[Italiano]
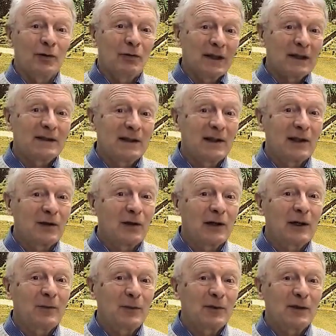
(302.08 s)
di una
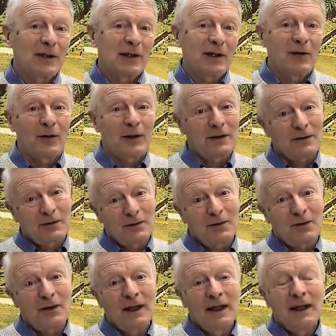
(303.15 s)
sinagoga posteriore,
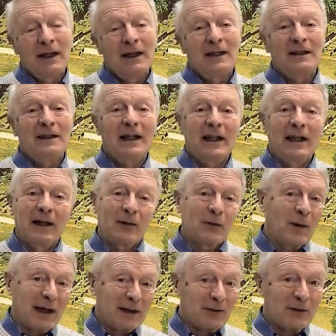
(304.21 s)
sono del
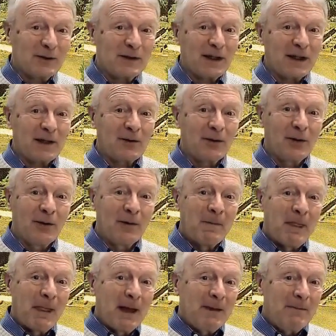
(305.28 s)
IV secolo,
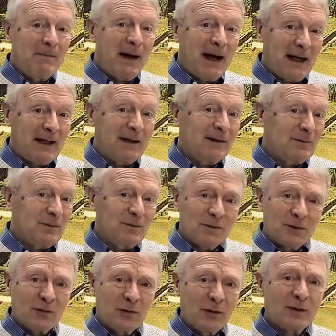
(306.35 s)
ma
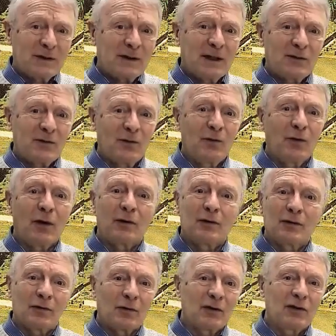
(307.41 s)
sullo stesso luogo
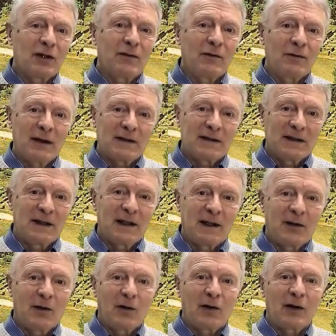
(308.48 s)
sorgeva una
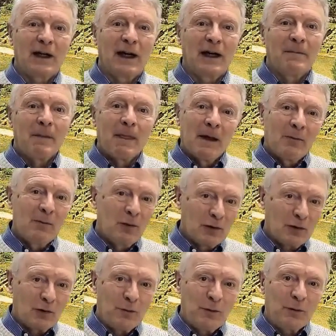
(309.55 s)
sinagoga
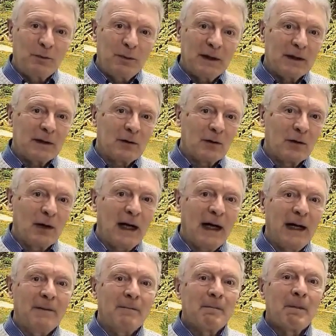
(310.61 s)
molto più
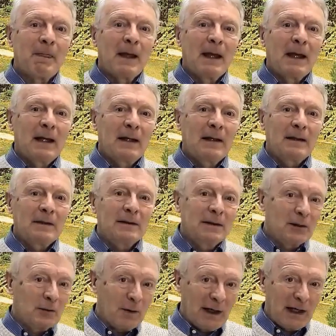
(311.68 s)
piccola eh,
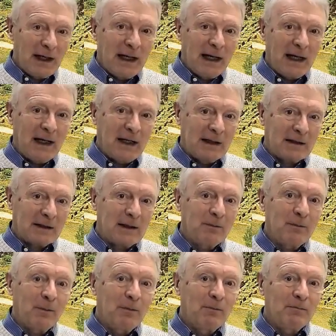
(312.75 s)
di quella
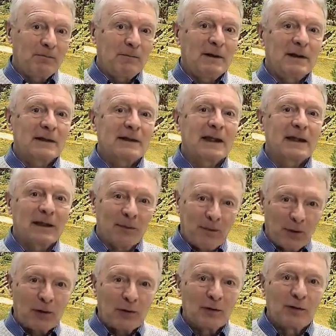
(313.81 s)
che è stata
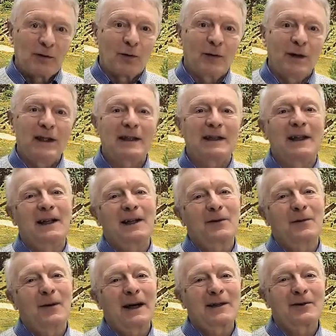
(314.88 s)
poi costruita nel
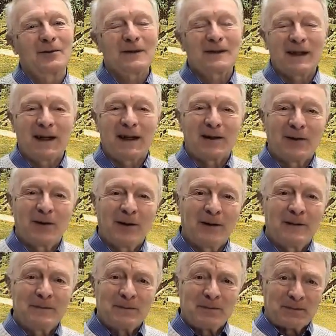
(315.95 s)
IV
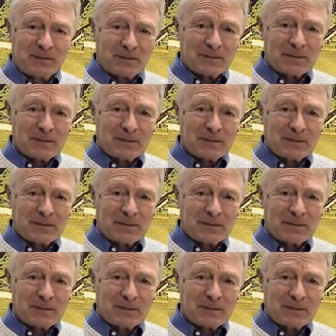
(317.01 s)
secolo,